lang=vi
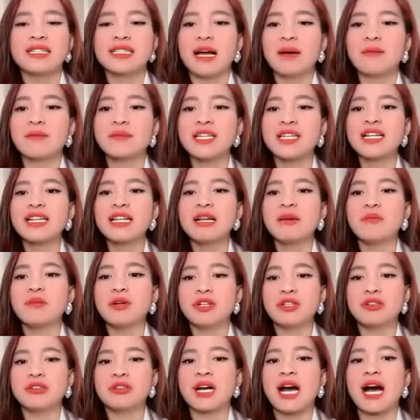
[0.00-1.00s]
thậm chí là
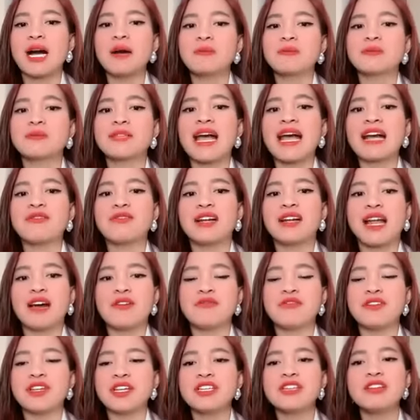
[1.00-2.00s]
mình được hợp tác và
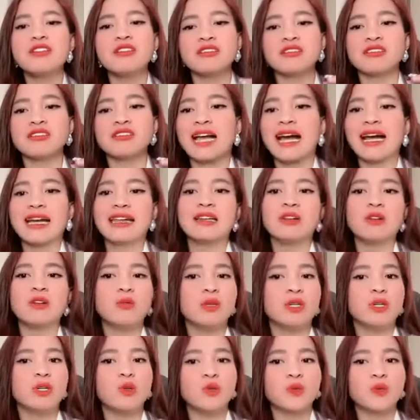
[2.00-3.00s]
làm việc với người thầy của
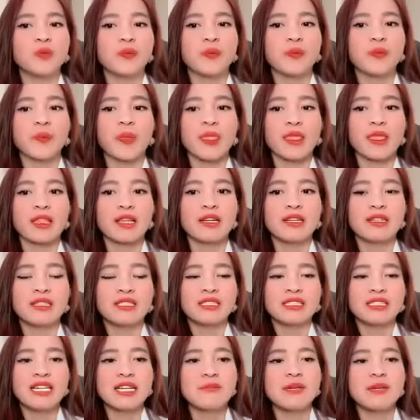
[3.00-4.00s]
mình luôn.
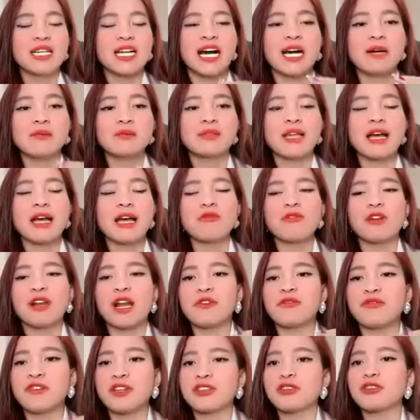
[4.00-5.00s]
Khi mình hợp tác và
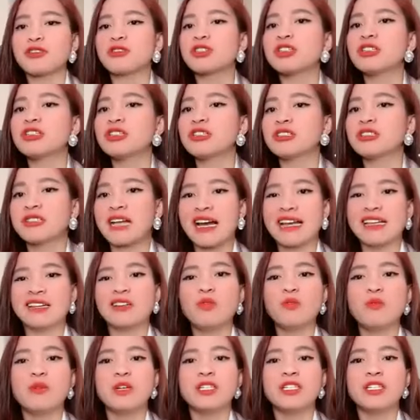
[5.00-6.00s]
làm việc với người thầy
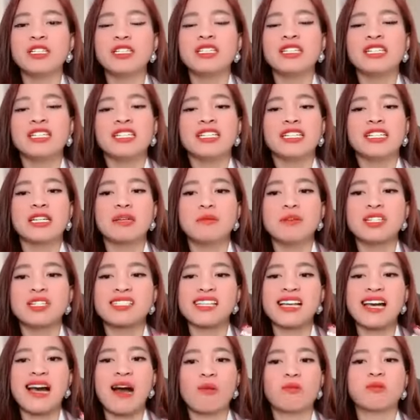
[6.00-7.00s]
của mình đó, thì mình
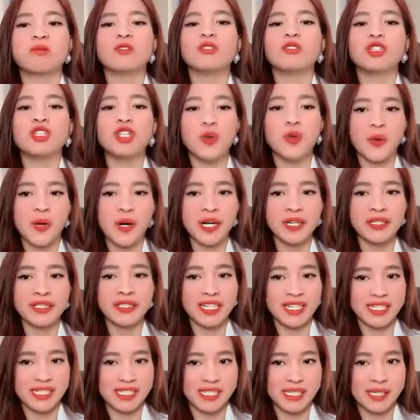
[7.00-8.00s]
sẽ học được nhiều hơn
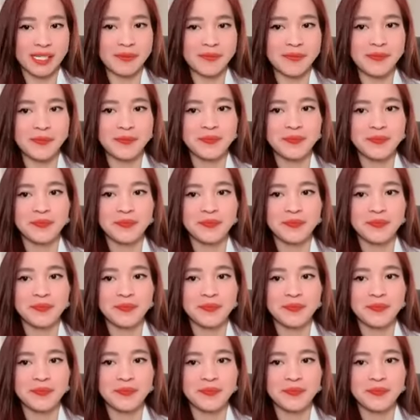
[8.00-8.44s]
các anh chị.